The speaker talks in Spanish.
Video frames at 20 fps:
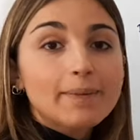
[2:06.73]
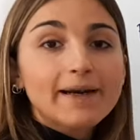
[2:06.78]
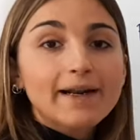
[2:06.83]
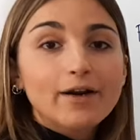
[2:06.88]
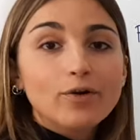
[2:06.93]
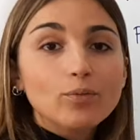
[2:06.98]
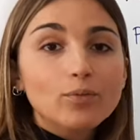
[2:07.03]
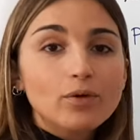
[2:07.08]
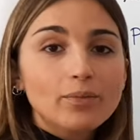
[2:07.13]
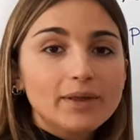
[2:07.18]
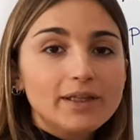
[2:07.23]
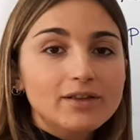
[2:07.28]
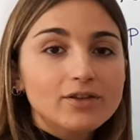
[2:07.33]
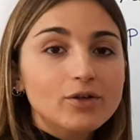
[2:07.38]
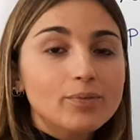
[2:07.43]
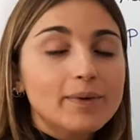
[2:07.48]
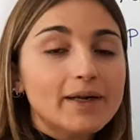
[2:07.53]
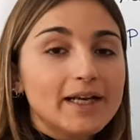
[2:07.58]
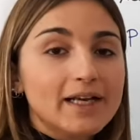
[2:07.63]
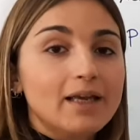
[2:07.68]
parar un
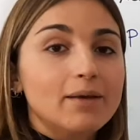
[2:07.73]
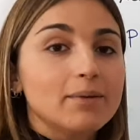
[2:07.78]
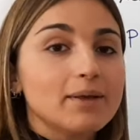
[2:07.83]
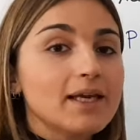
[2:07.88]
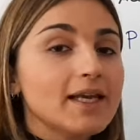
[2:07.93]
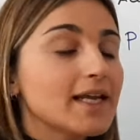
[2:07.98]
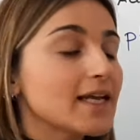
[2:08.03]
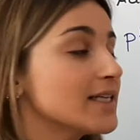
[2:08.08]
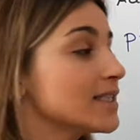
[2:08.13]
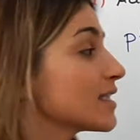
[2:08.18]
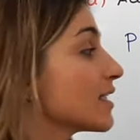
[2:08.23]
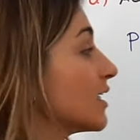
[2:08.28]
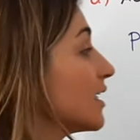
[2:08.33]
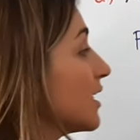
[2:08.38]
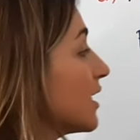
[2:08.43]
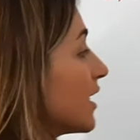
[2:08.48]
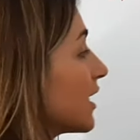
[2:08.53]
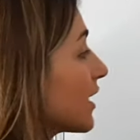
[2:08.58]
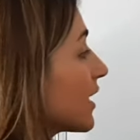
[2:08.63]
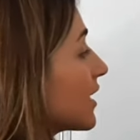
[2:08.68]
momento para que vierais
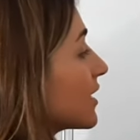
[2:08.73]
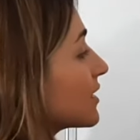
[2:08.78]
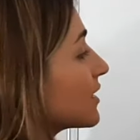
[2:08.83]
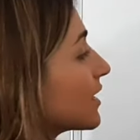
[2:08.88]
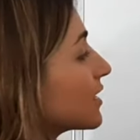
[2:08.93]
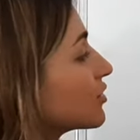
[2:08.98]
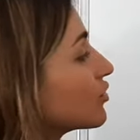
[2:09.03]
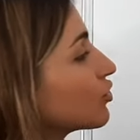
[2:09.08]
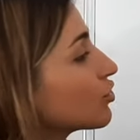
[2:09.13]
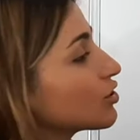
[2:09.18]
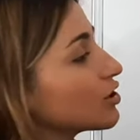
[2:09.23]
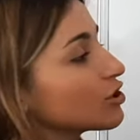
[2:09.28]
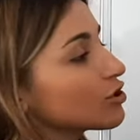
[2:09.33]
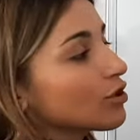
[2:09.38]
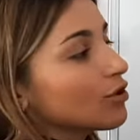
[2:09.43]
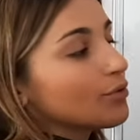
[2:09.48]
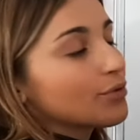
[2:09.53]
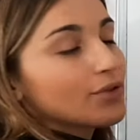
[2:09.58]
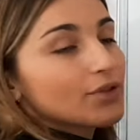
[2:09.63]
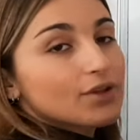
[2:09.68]
que estas dos
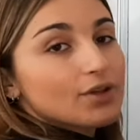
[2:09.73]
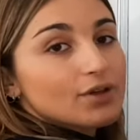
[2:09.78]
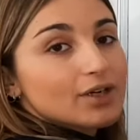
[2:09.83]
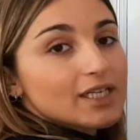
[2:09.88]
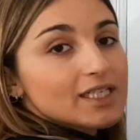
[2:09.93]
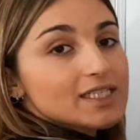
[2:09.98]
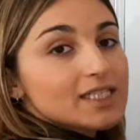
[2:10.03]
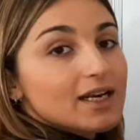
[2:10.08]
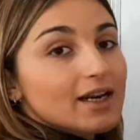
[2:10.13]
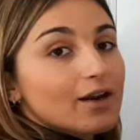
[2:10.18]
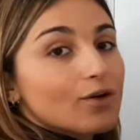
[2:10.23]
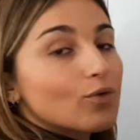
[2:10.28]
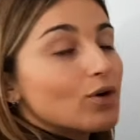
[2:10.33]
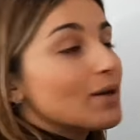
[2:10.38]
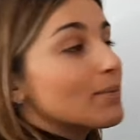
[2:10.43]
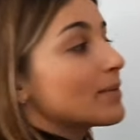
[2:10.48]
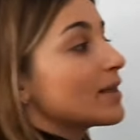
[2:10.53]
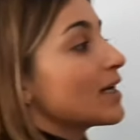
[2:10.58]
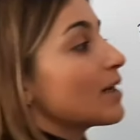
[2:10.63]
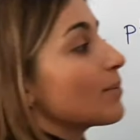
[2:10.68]
disoluciones
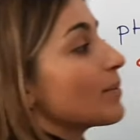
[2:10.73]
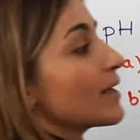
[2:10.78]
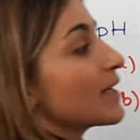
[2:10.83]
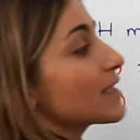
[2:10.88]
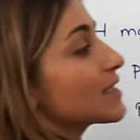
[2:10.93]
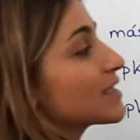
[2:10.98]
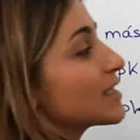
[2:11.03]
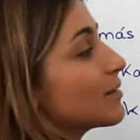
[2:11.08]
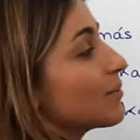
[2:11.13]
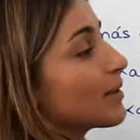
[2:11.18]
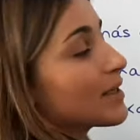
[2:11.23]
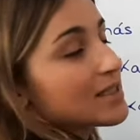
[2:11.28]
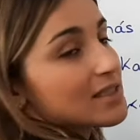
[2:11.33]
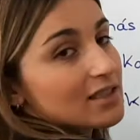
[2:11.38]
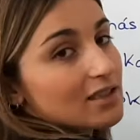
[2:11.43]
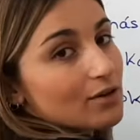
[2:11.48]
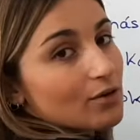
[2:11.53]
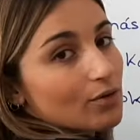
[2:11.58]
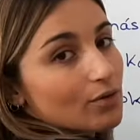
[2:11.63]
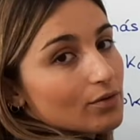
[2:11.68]
regulan bien a pH
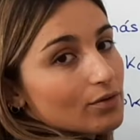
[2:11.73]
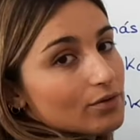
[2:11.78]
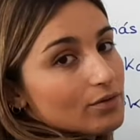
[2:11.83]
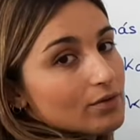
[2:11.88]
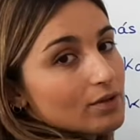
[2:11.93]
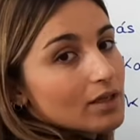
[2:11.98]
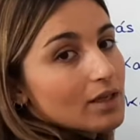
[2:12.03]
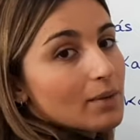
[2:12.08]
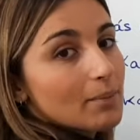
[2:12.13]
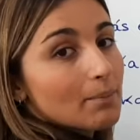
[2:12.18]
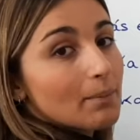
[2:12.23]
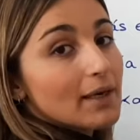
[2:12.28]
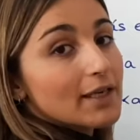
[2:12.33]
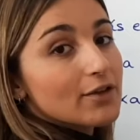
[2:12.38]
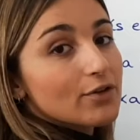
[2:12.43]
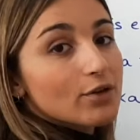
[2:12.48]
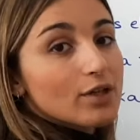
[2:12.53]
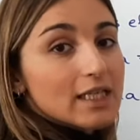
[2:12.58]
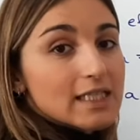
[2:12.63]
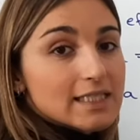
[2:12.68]
básico,
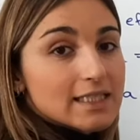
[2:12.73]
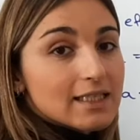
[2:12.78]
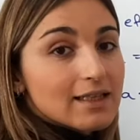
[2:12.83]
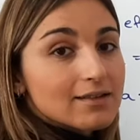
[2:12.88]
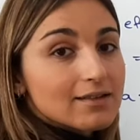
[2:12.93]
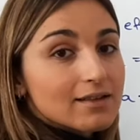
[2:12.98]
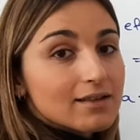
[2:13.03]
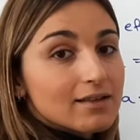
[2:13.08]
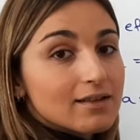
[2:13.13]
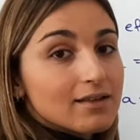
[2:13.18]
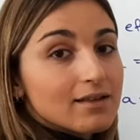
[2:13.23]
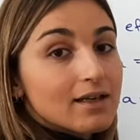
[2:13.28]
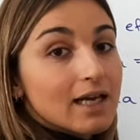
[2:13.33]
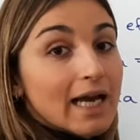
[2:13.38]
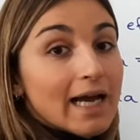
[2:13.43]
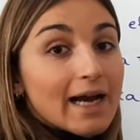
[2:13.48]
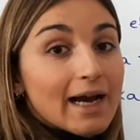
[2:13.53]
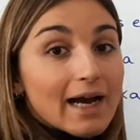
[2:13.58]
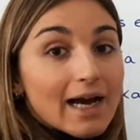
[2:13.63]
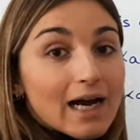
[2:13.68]
mayor que 7,
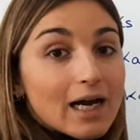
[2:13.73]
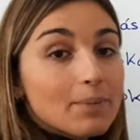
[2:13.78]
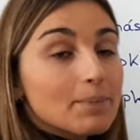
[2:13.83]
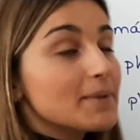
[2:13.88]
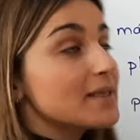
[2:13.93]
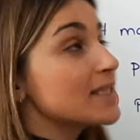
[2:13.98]
a